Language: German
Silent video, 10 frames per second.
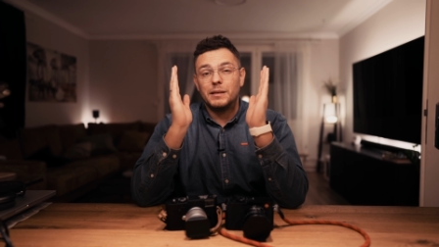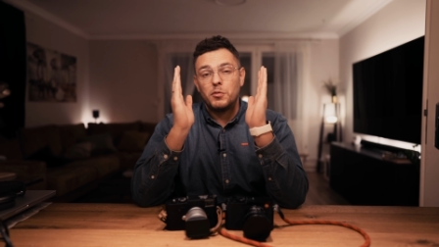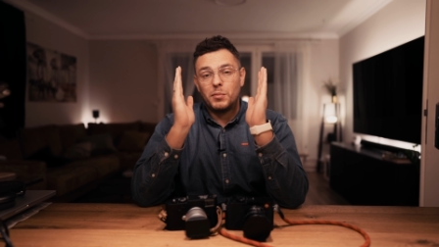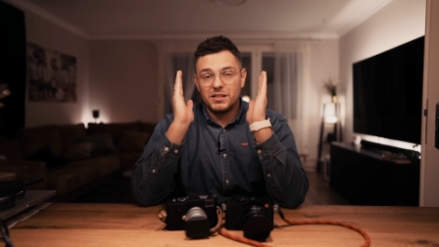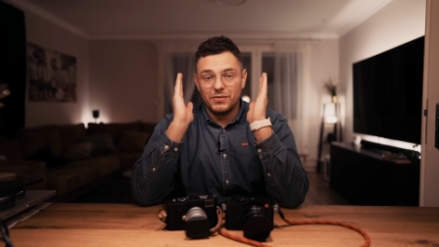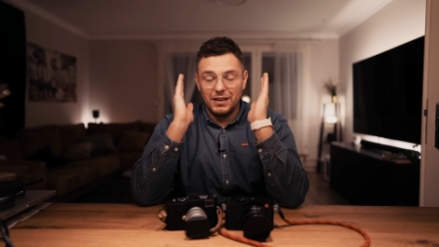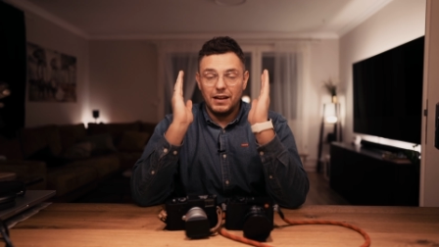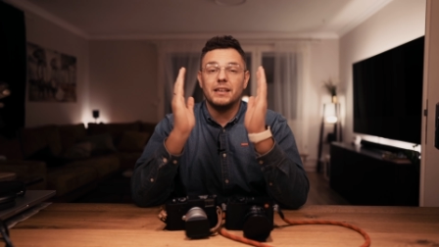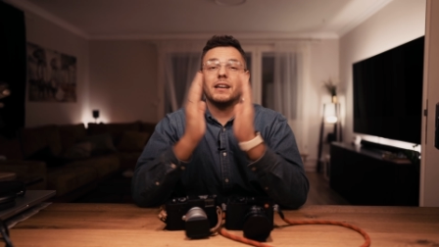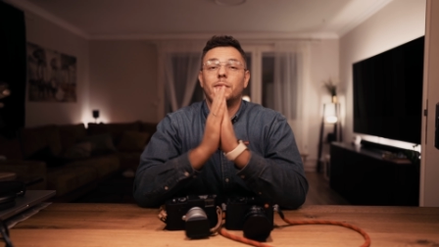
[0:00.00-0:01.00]
hier mit meinen zwei
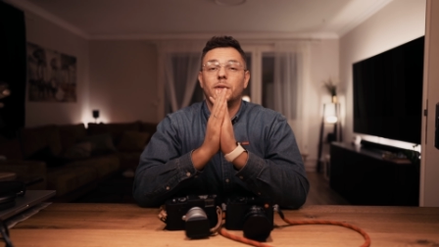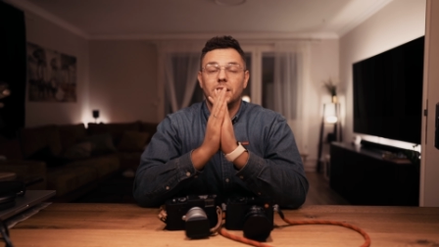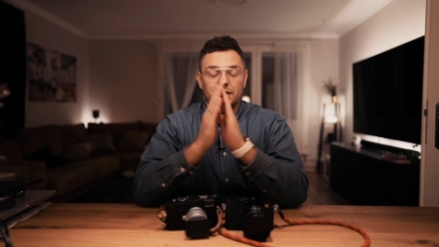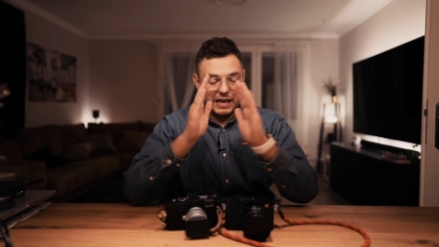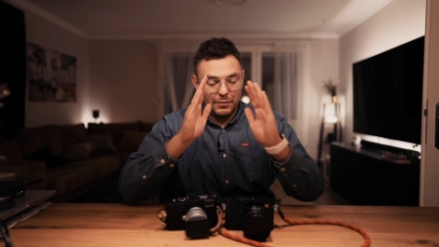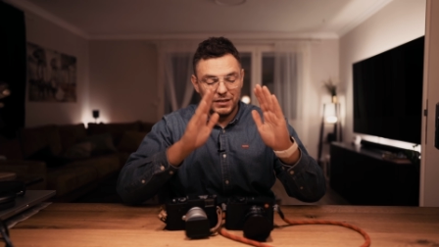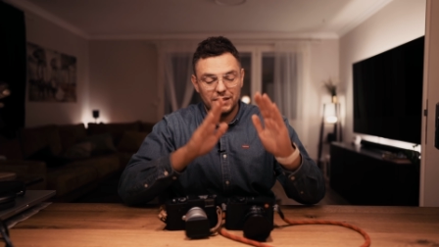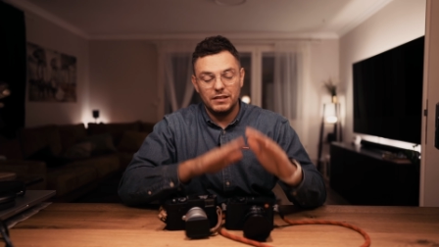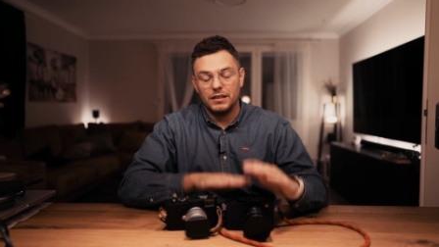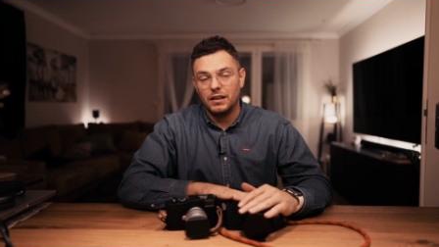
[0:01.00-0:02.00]
Leica-Kameras, einmal
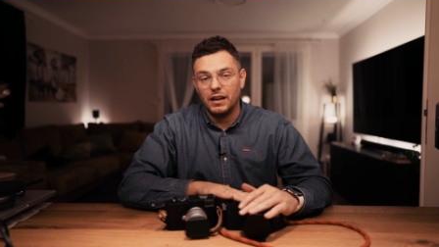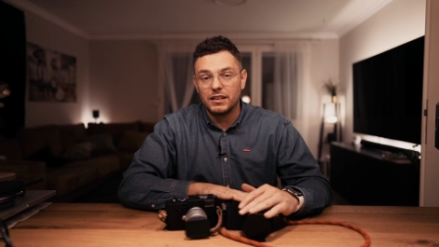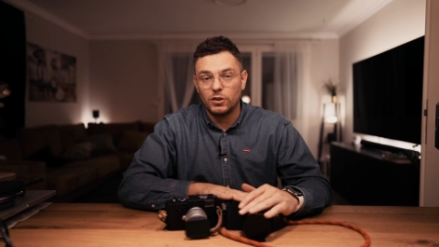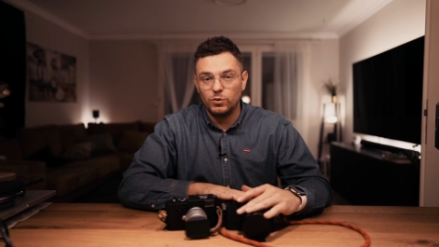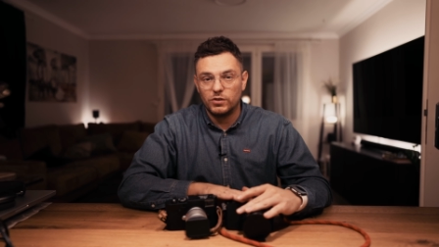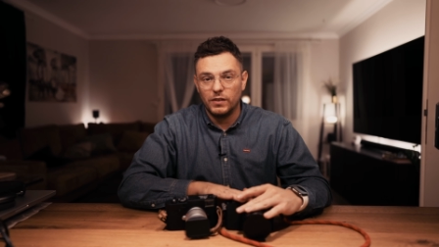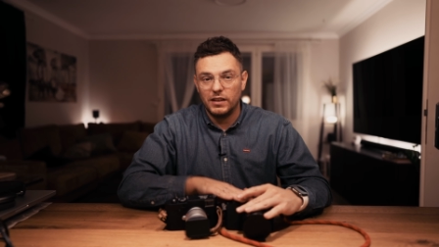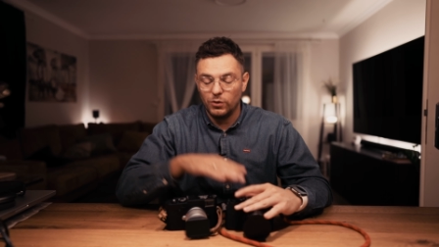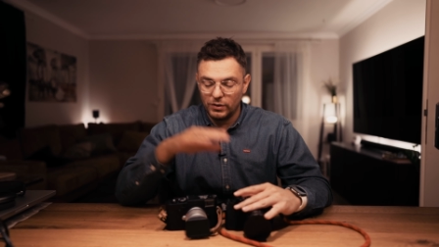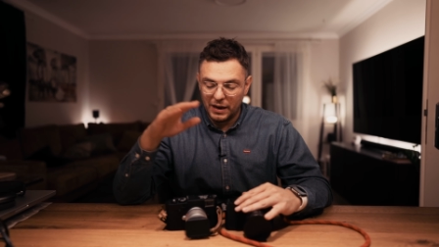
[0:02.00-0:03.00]
die Leica
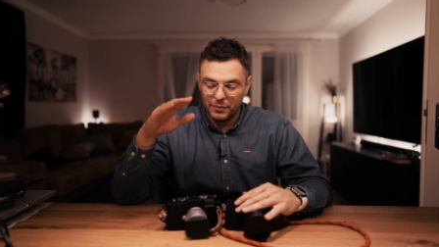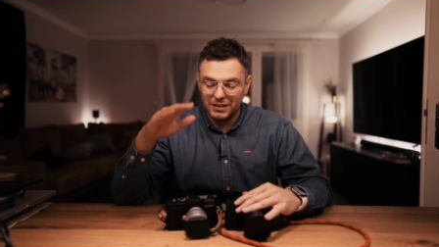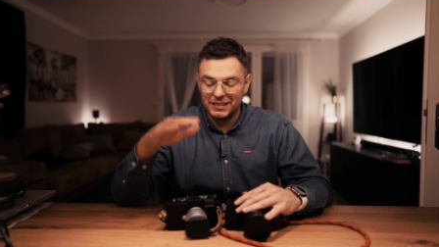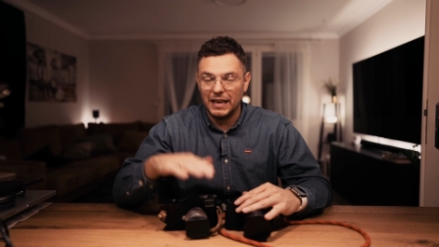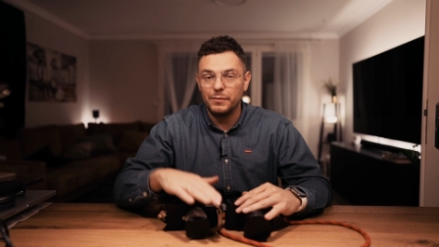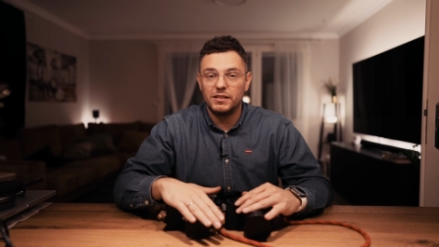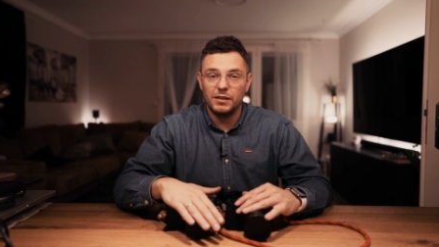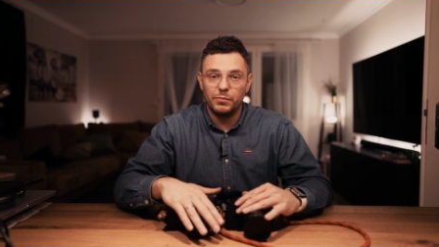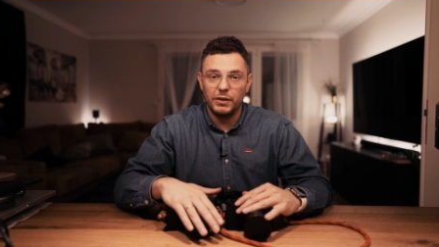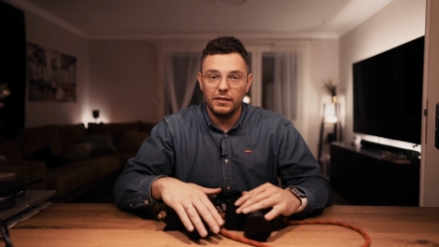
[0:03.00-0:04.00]
Q2 und einmal die
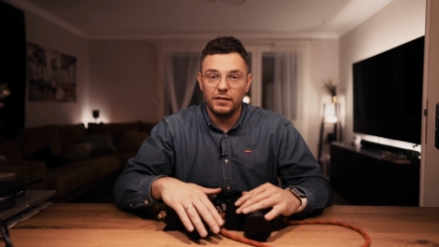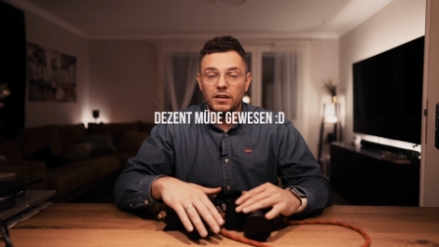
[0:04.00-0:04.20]
M10P.